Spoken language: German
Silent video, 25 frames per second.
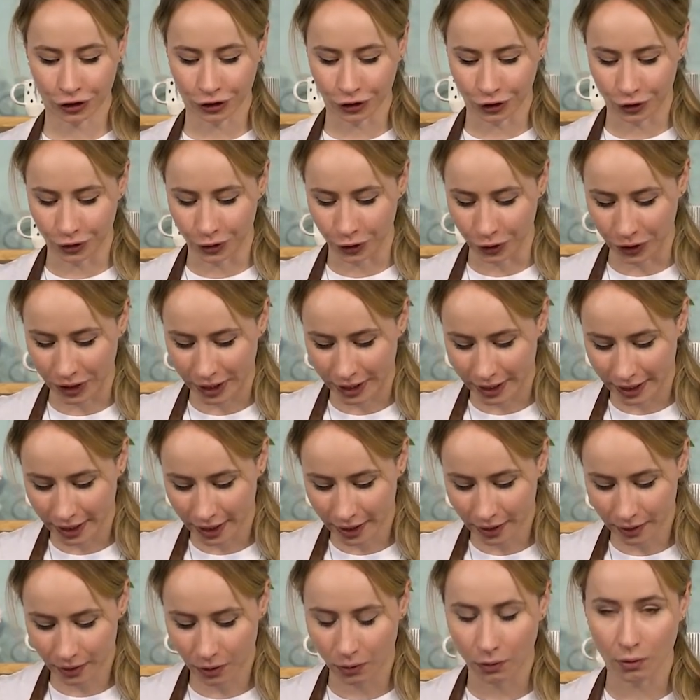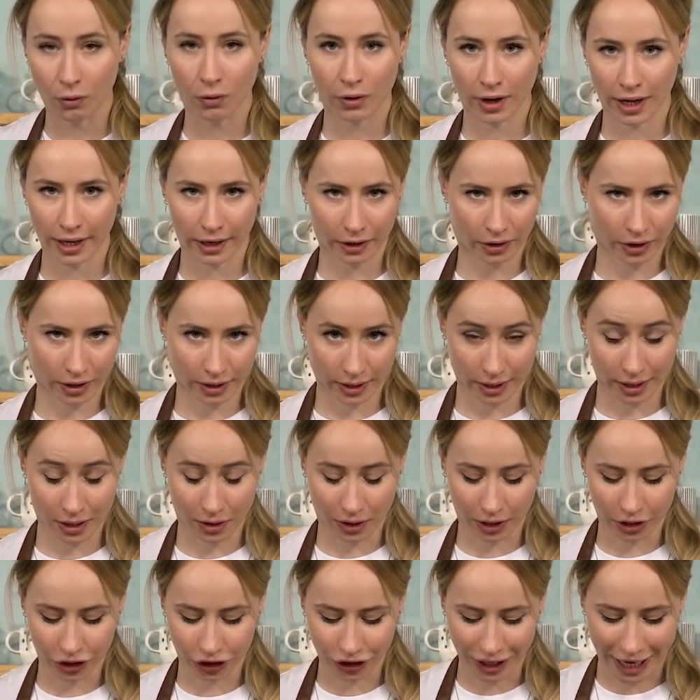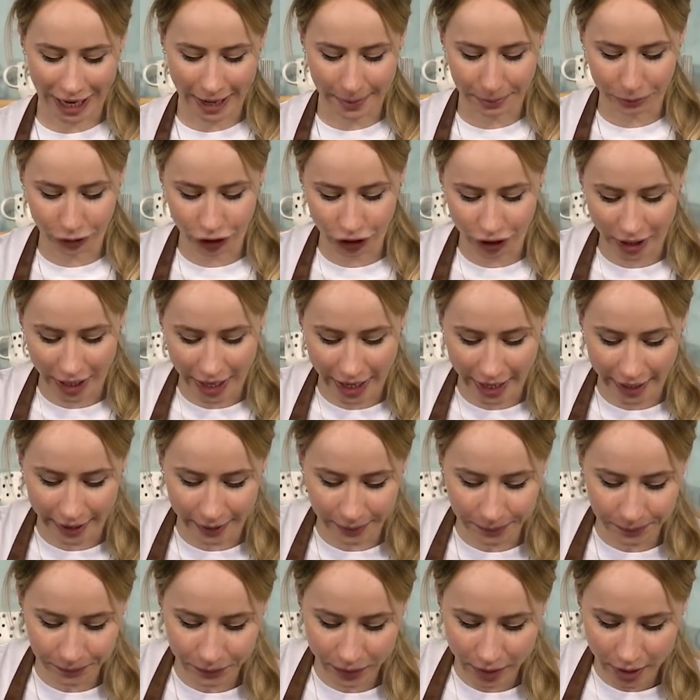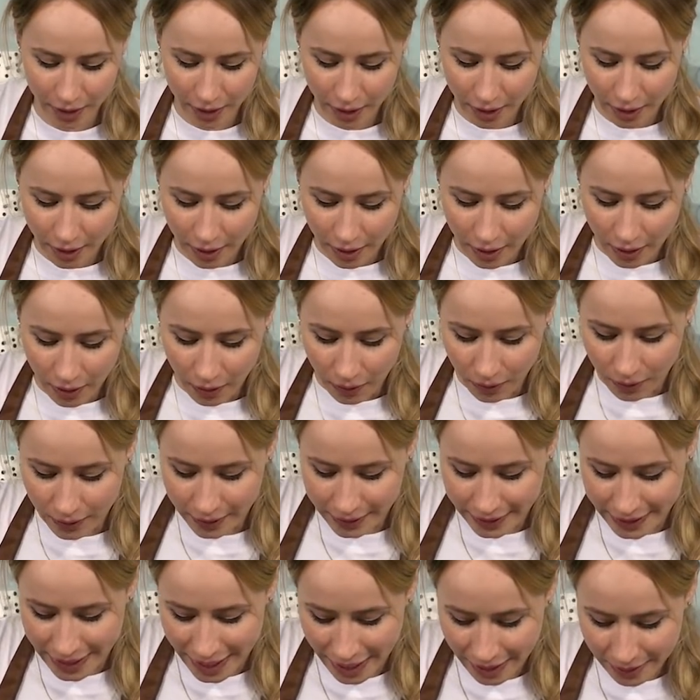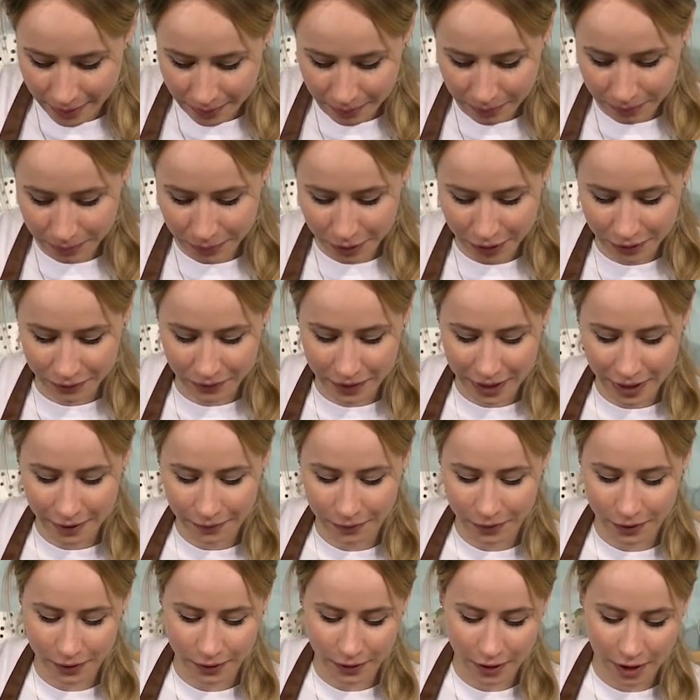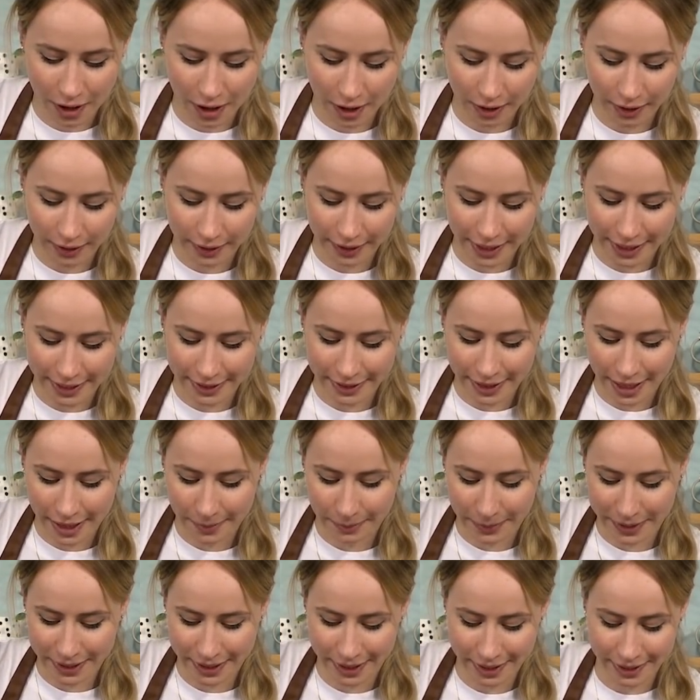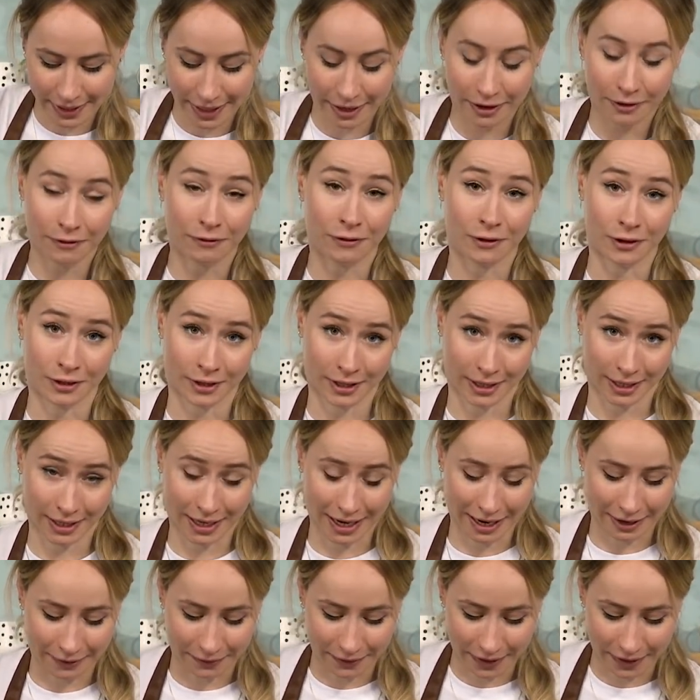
Stückchen oder ihr könnt ihn auch in Scheiben schneiden. Und dann müssen wir dafür sorgen, dass der ein bisschen seine Flüssigkeit